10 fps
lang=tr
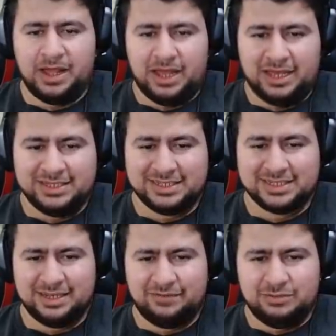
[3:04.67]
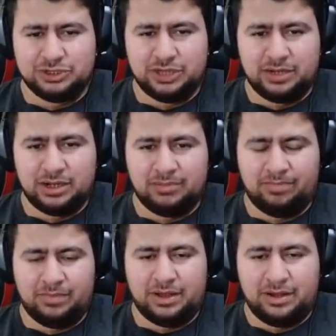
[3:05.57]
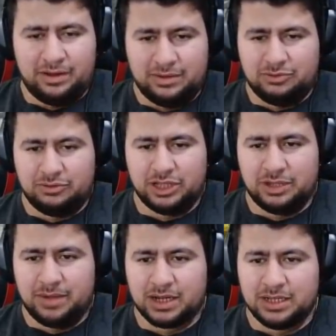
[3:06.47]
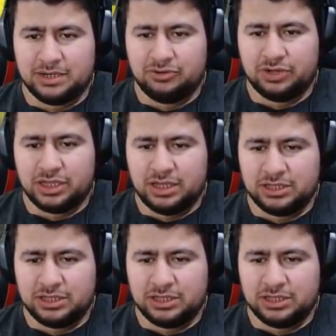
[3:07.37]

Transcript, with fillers: En sevdiğim şuna bak. Onun yanında McLaren, onun yanında